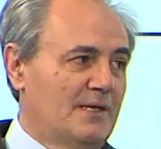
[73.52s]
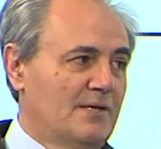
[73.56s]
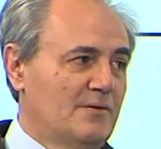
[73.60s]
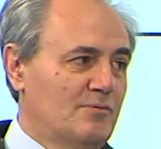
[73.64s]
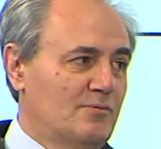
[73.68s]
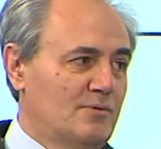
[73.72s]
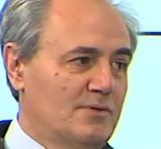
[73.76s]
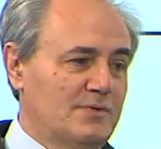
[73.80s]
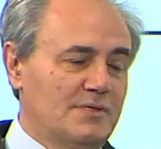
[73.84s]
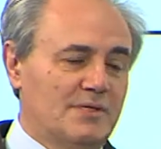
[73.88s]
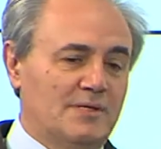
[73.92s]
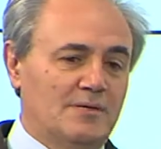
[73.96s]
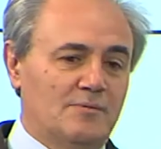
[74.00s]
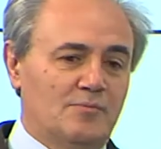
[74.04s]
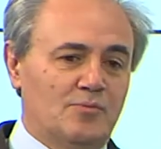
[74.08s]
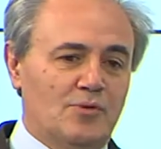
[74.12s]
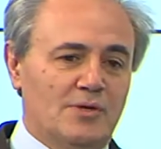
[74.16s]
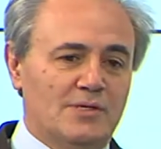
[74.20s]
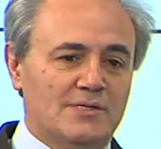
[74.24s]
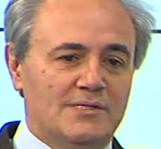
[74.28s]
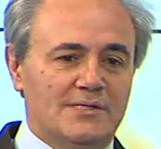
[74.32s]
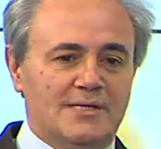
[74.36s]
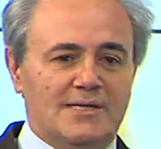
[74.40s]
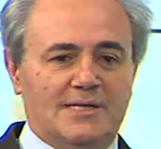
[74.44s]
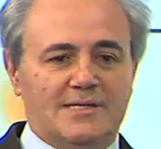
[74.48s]
quindi può
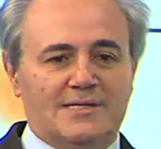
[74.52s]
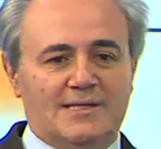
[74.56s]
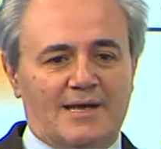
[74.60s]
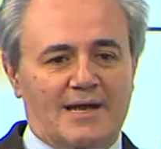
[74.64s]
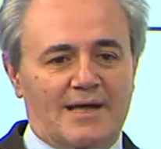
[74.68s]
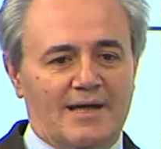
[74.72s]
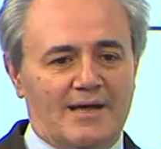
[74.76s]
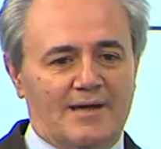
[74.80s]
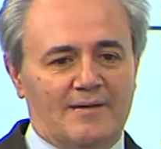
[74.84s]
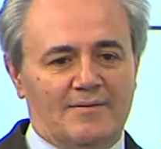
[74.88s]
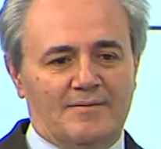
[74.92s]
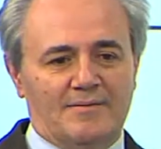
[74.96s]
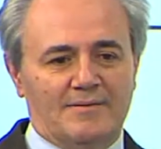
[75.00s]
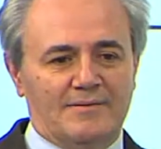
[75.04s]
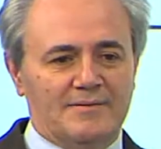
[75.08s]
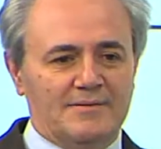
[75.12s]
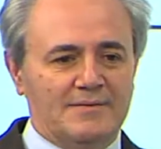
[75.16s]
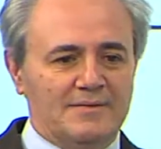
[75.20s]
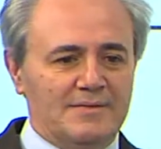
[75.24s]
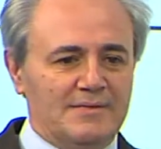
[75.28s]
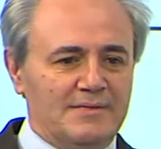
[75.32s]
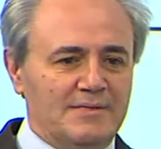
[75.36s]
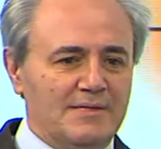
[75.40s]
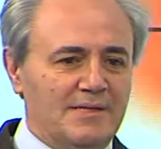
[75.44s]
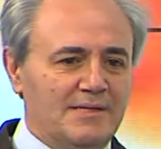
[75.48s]
essere tra, eh,
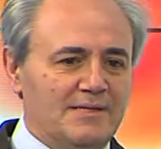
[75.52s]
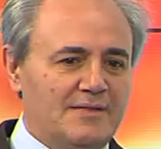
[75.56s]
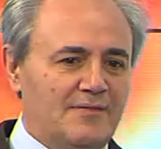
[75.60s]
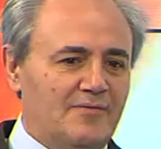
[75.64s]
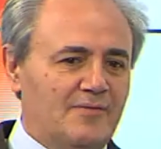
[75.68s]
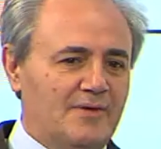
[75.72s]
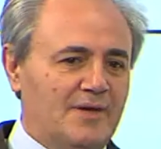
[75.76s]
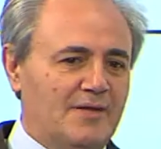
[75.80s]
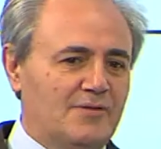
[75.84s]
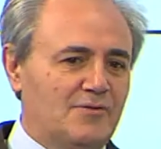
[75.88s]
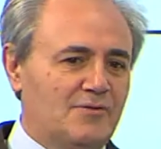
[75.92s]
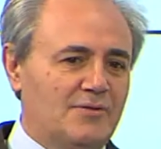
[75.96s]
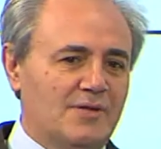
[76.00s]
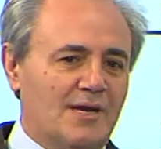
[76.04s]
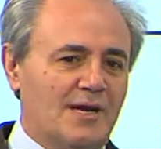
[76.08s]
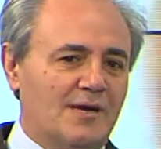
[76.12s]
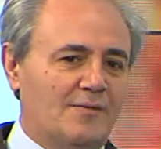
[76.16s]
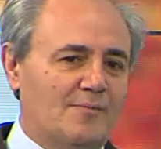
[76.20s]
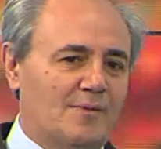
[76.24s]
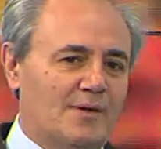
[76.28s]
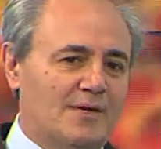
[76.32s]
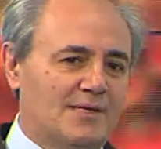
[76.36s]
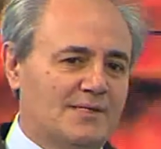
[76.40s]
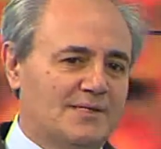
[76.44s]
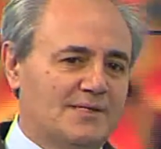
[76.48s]
identificato tra le
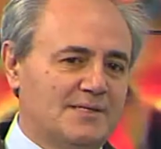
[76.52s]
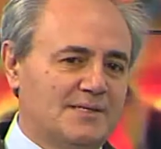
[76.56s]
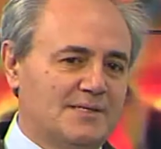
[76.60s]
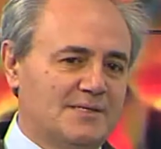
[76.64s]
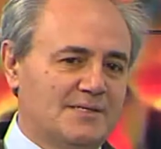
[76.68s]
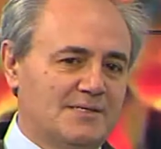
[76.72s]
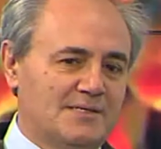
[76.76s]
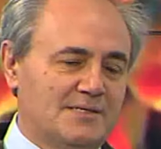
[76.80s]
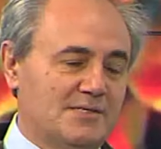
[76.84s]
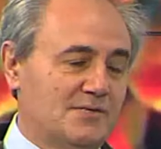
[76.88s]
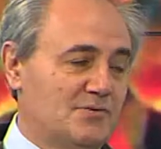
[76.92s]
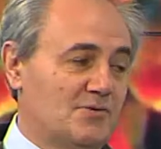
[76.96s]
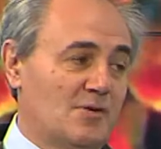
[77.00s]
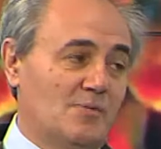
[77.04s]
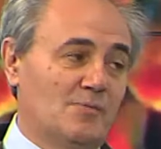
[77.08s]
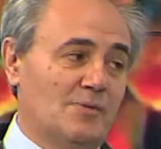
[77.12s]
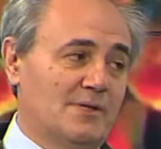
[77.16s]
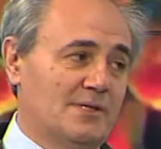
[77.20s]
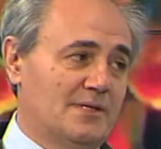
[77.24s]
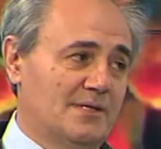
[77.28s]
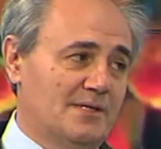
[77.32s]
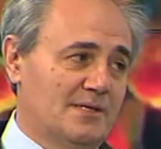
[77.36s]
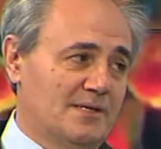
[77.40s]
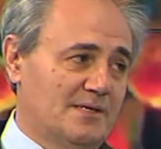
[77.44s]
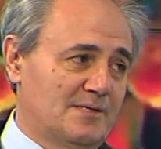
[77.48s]
malattie
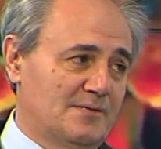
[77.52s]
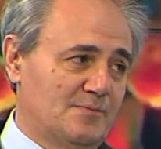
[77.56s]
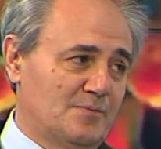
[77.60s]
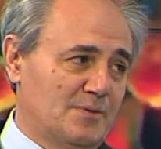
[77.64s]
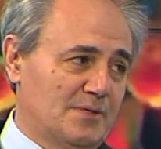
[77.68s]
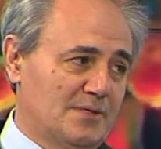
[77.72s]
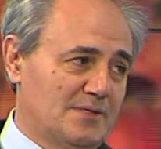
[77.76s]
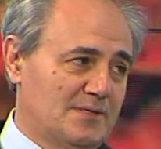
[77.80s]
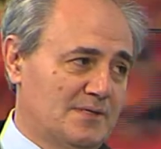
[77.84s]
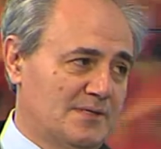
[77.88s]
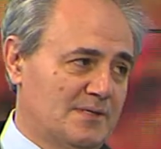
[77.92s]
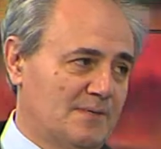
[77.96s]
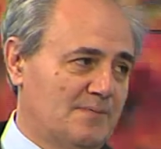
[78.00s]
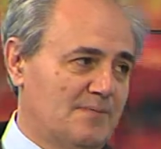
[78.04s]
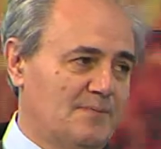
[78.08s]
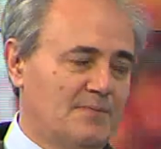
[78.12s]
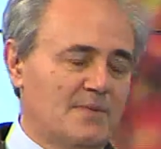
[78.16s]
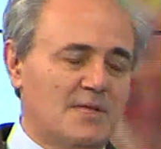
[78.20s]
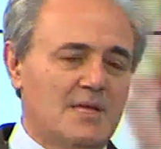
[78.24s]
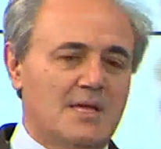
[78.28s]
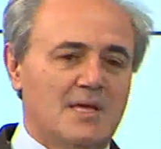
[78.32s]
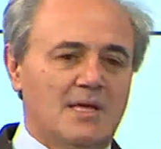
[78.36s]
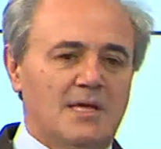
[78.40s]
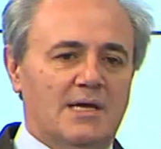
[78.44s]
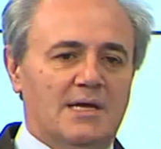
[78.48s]
sessualmente trasmesse.
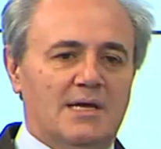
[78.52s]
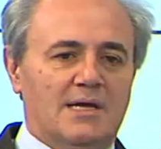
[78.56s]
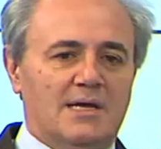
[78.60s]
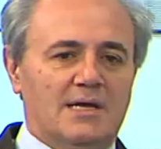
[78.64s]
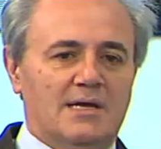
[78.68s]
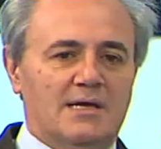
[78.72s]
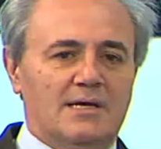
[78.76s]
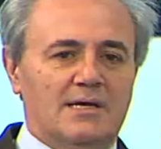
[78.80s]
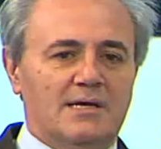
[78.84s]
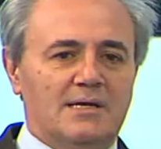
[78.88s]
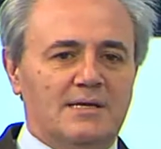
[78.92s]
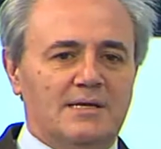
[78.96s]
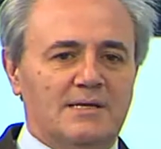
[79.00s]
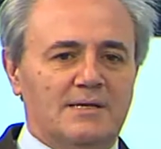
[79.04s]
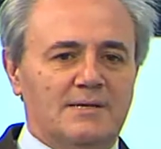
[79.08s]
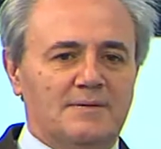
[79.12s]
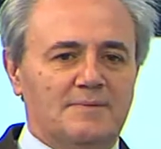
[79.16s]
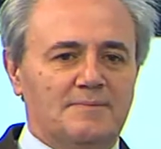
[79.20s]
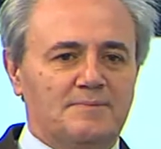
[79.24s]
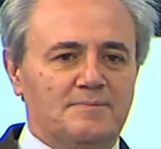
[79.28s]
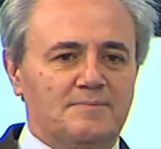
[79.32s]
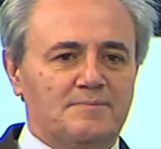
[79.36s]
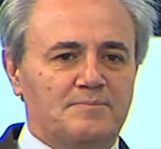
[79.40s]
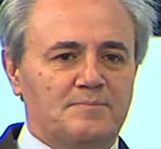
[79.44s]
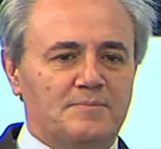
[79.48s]
Eh,
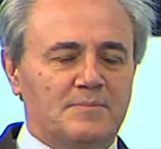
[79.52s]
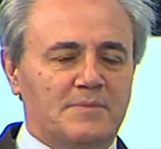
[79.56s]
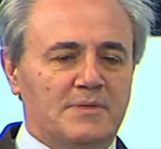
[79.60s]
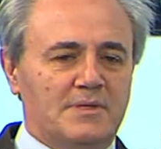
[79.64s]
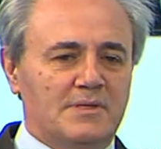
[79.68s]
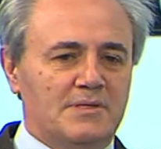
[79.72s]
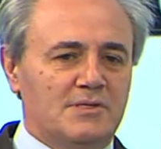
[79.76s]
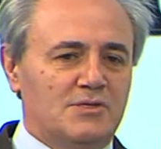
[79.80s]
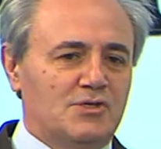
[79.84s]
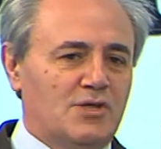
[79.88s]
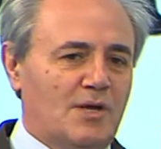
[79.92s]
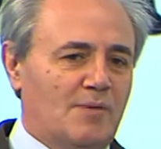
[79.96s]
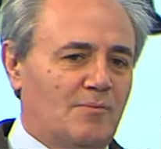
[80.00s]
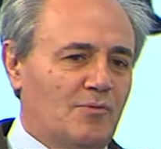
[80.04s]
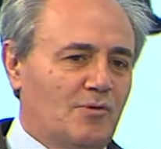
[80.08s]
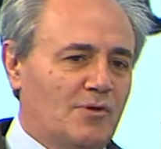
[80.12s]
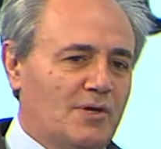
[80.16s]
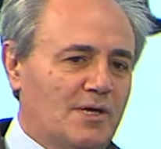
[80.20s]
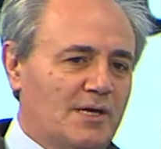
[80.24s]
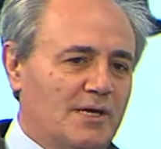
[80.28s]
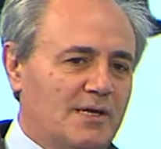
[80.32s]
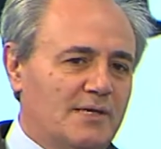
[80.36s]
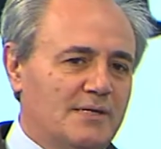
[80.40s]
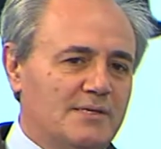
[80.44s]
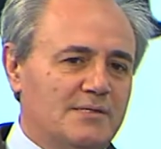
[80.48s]
diciamo
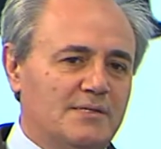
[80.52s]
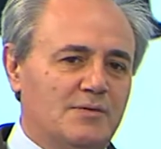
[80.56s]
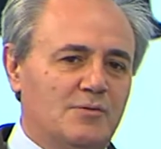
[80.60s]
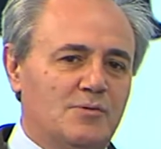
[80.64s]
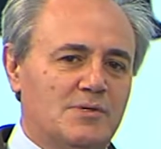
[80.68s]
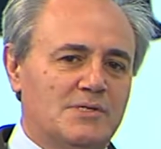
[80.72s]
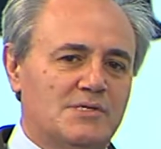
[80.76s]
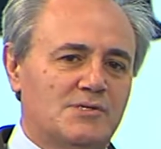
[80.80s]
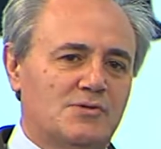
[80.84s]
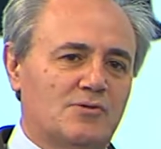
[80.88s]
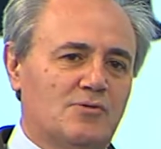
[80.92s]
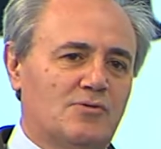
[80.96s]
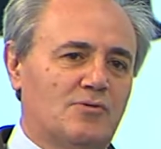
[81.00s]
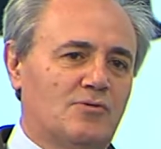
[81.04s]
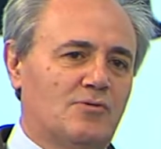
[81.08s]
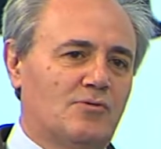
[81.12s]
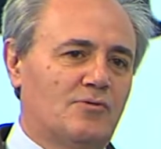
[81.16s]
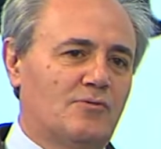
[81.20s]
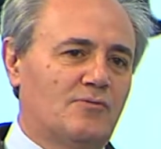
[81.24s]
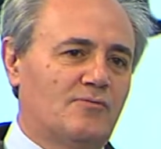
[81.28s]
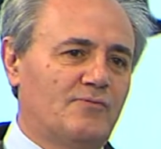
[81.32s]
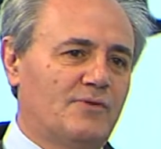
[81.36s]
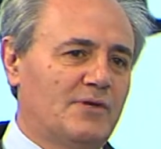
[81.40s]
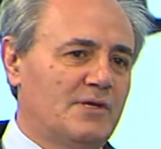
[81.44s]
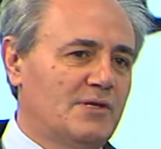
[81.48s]
che di questo
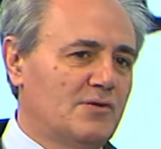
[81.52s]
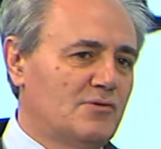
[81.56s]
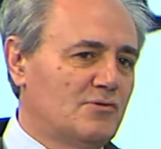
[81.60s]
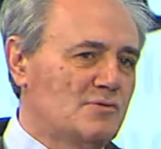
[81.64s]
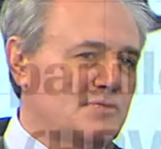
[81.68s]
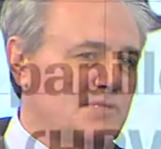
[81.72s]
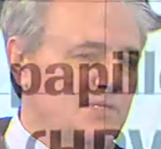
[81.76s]
virus